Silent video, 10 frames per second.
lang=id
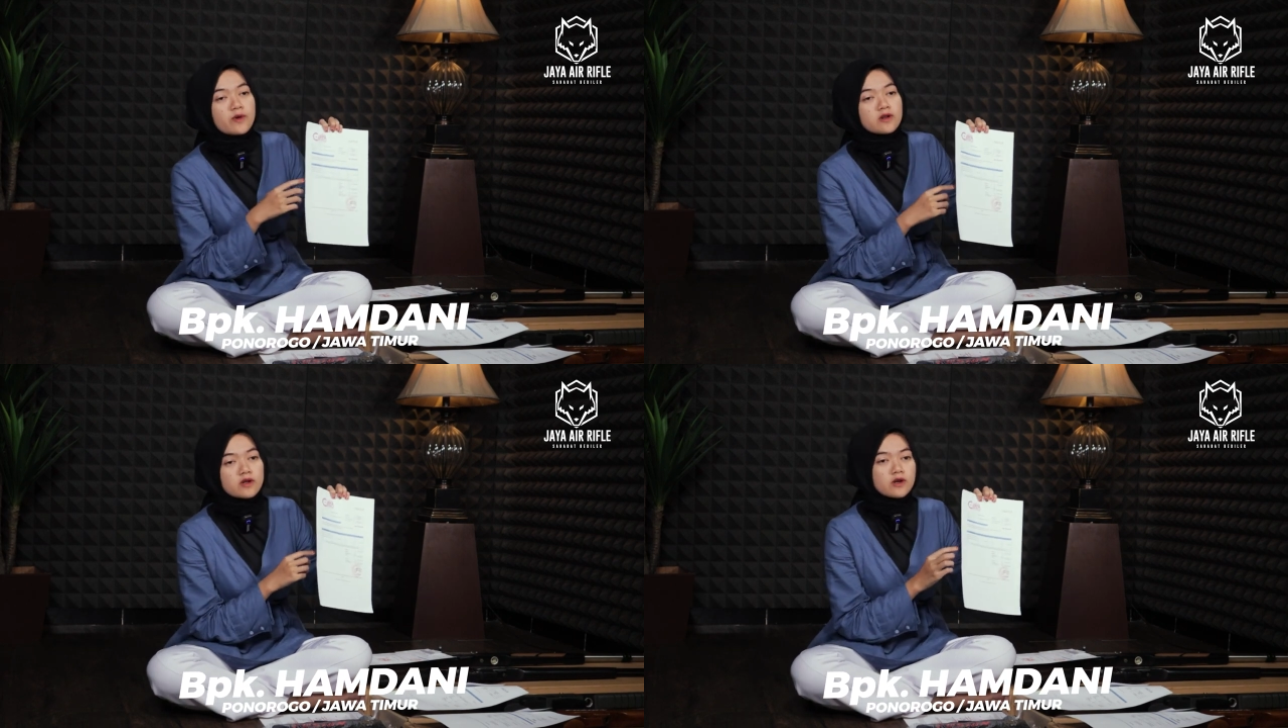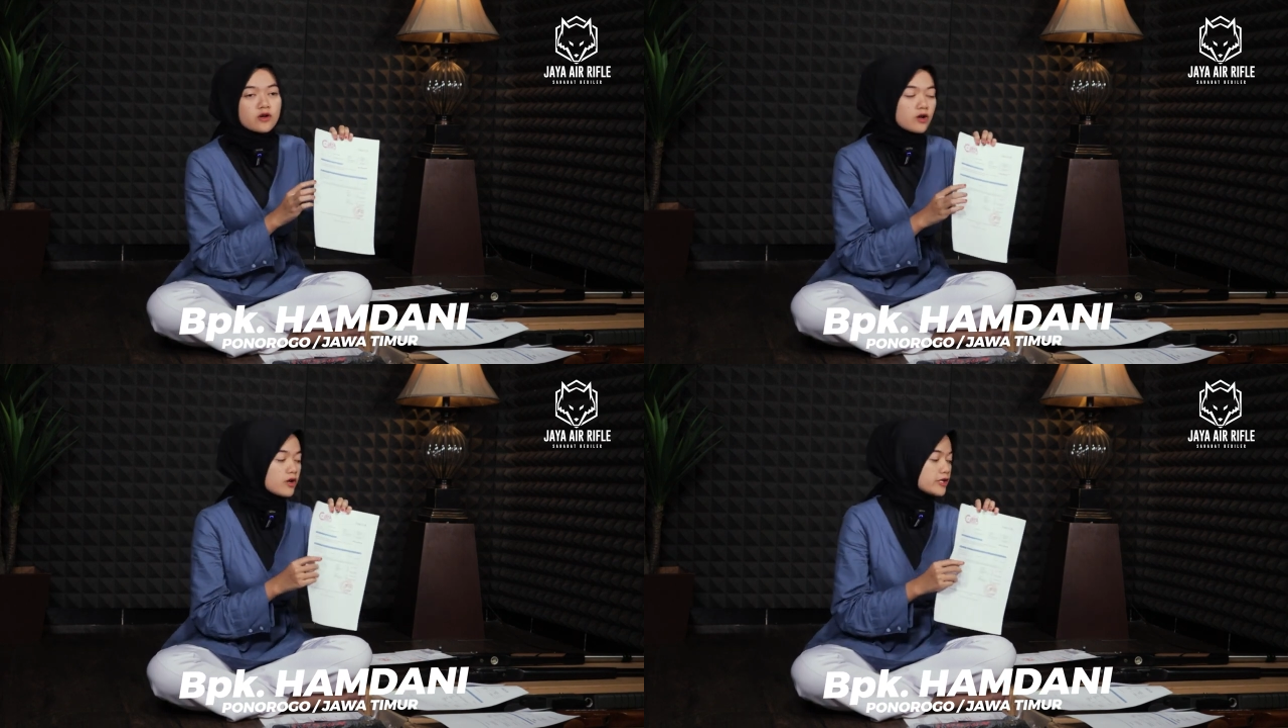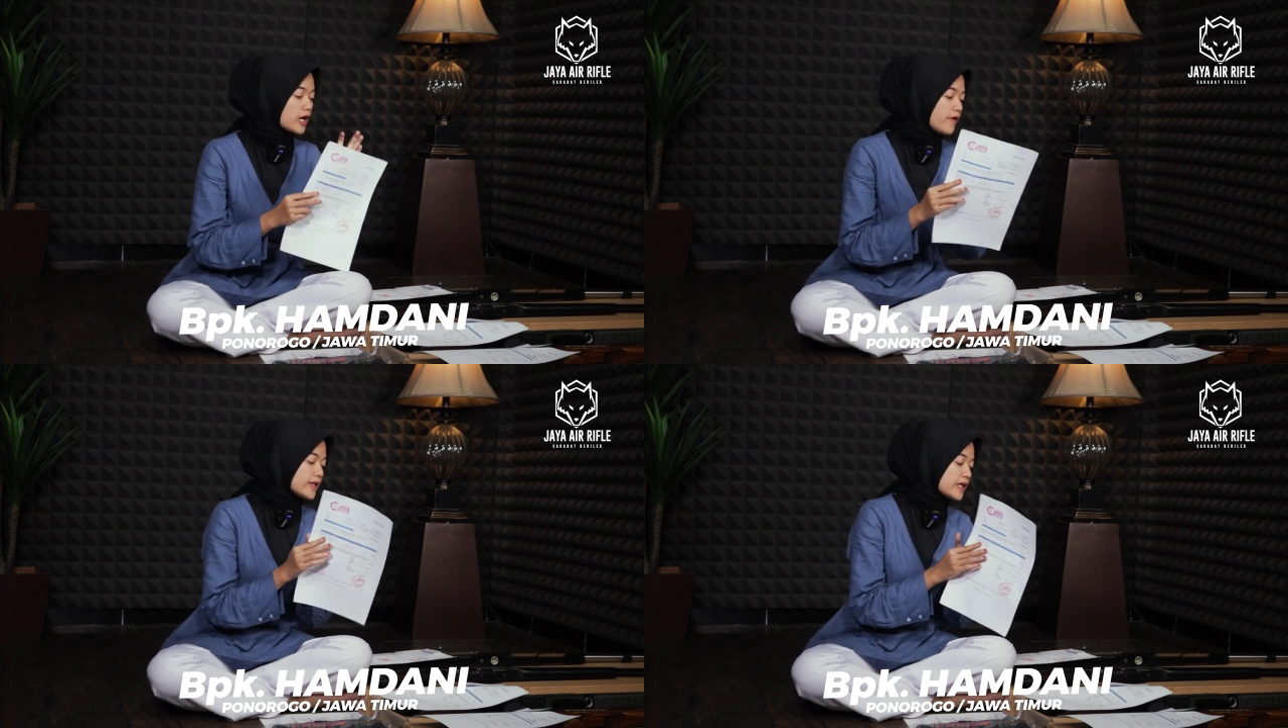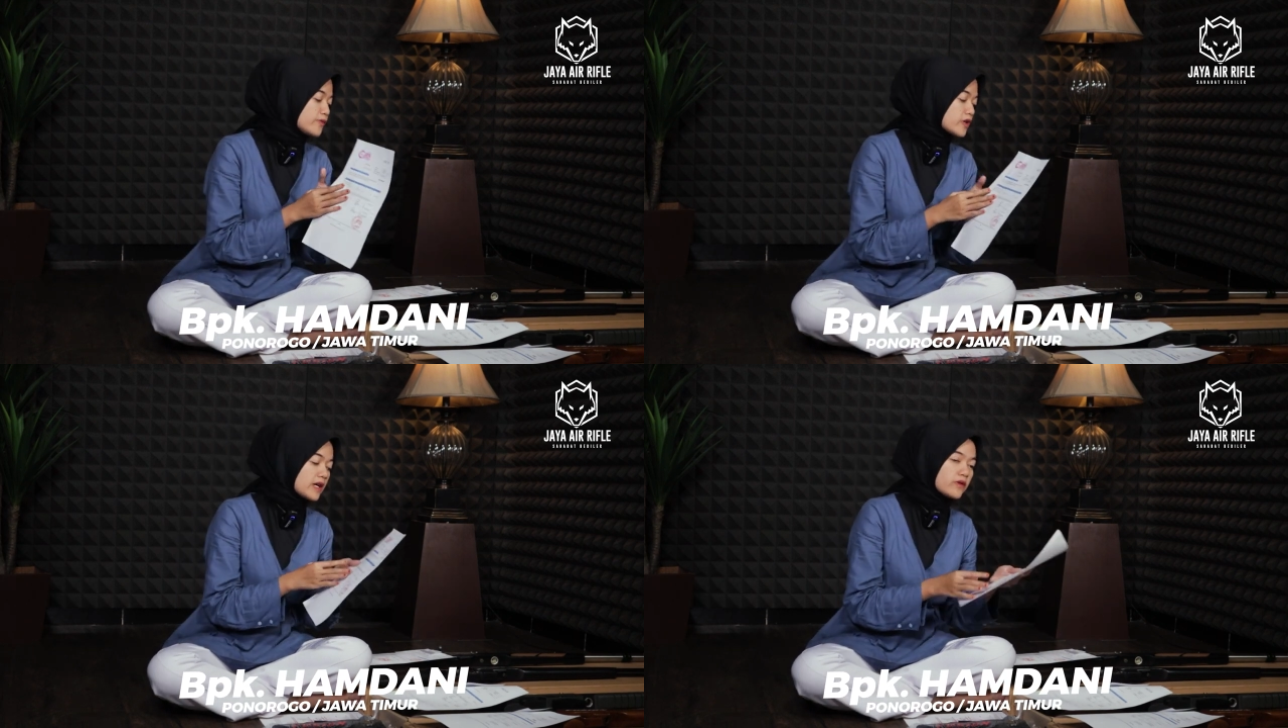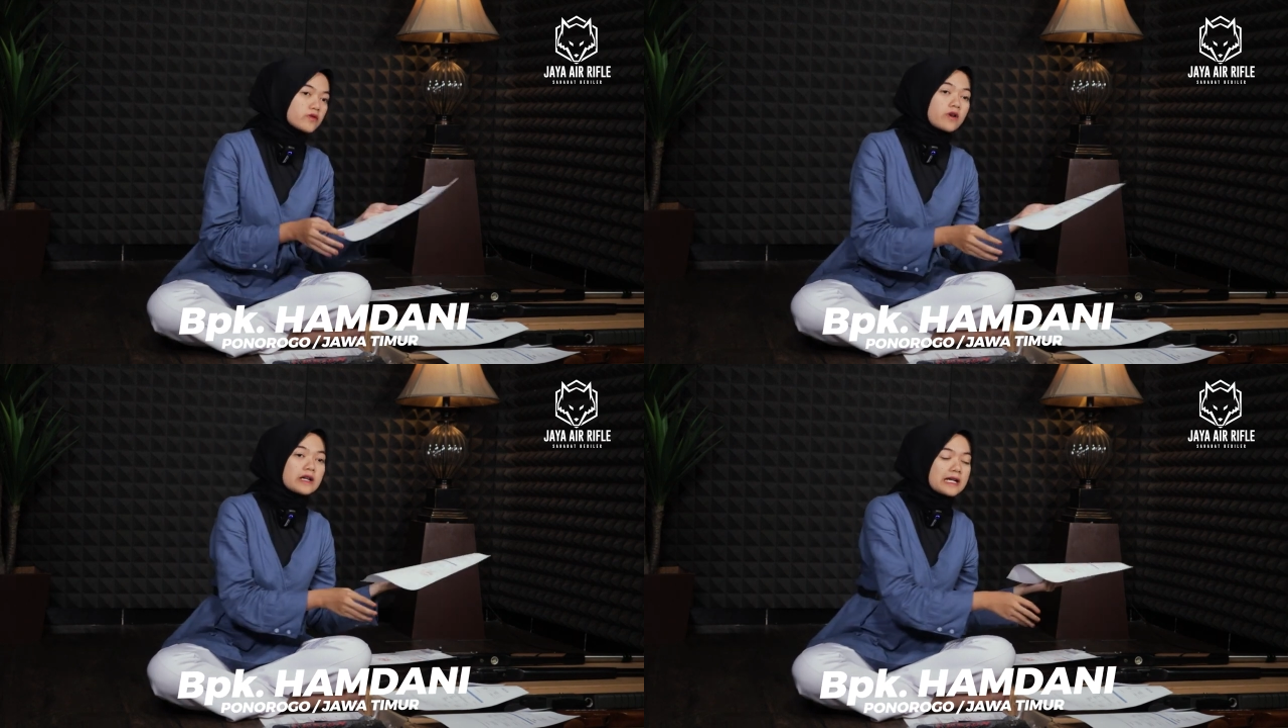Ponorogo Jawa Timur Nah
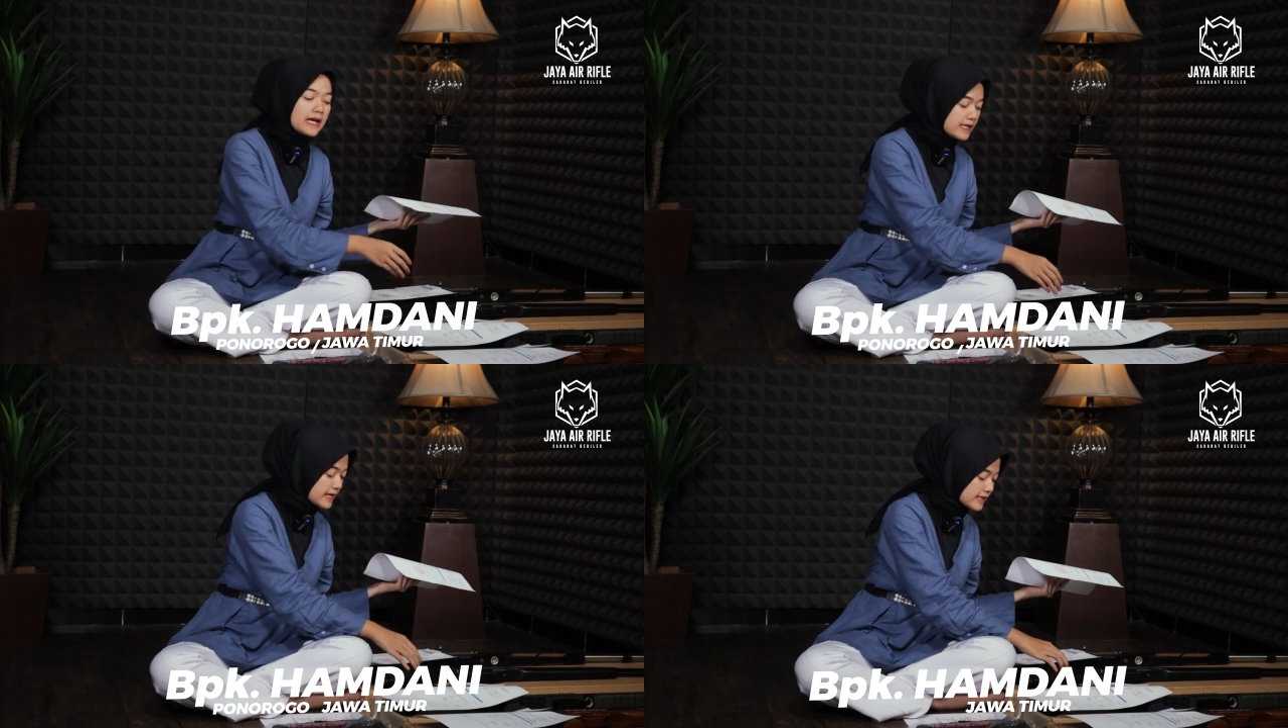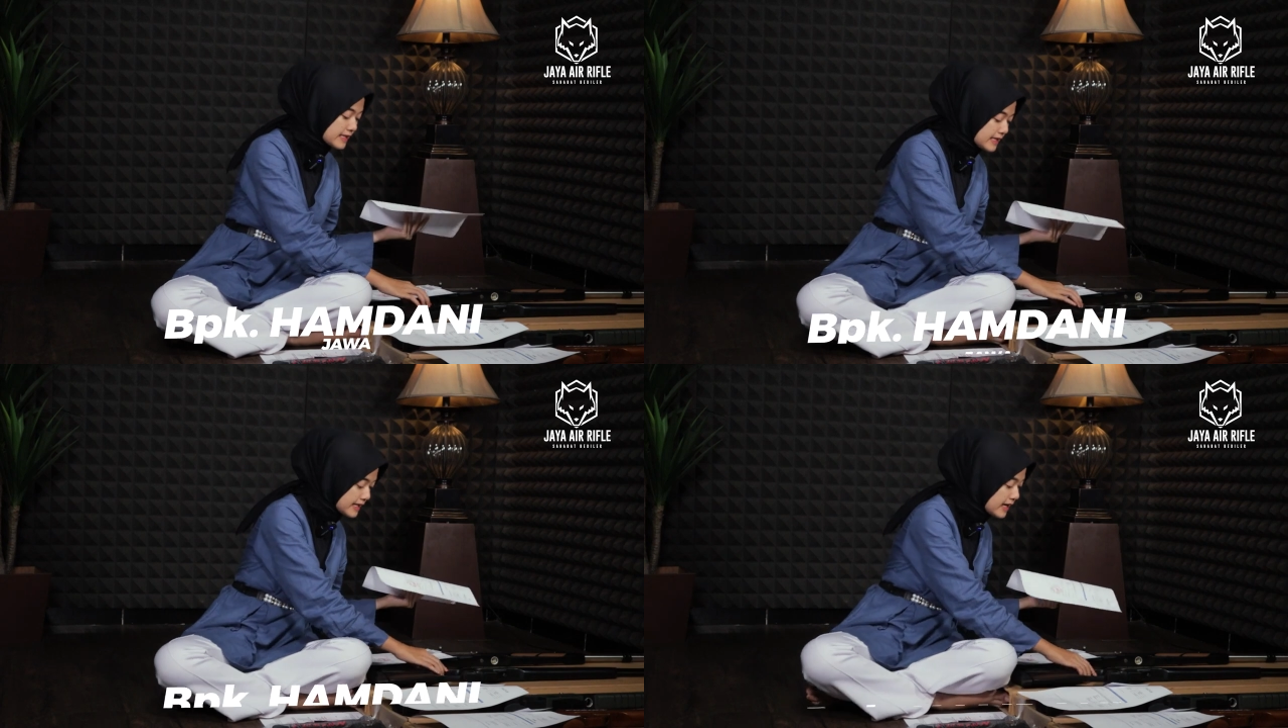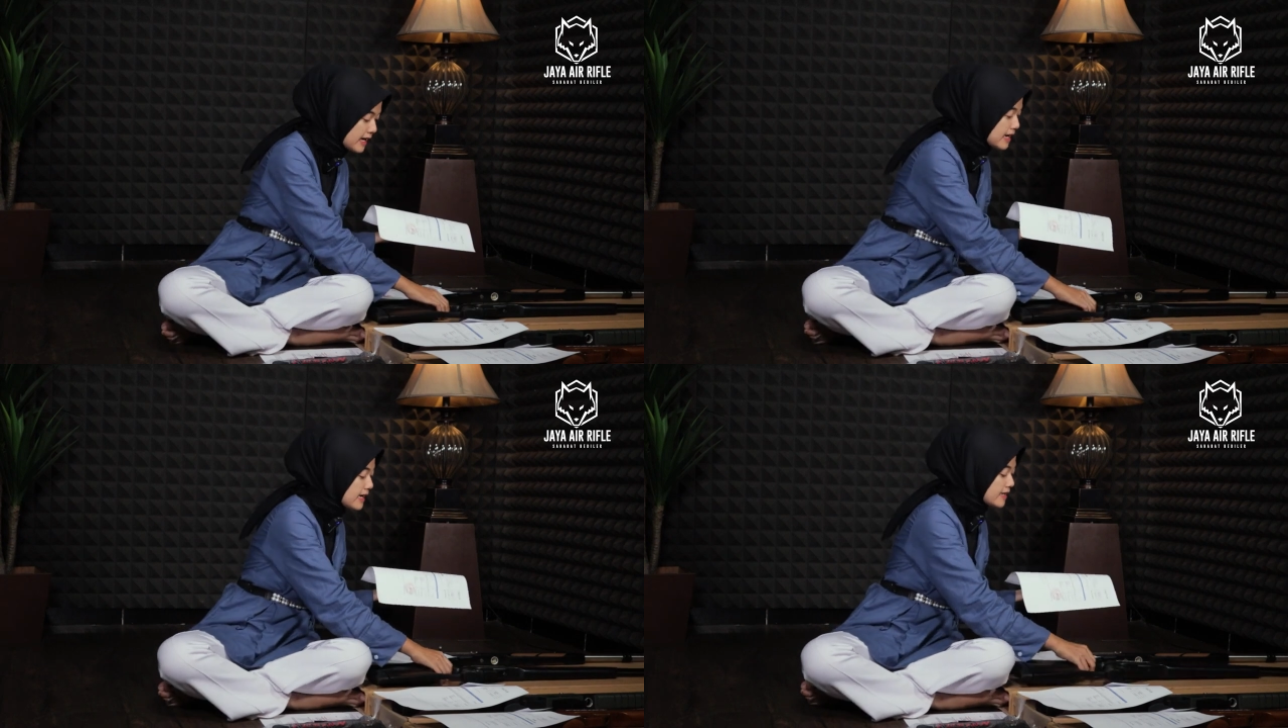untuk orderannya sendiri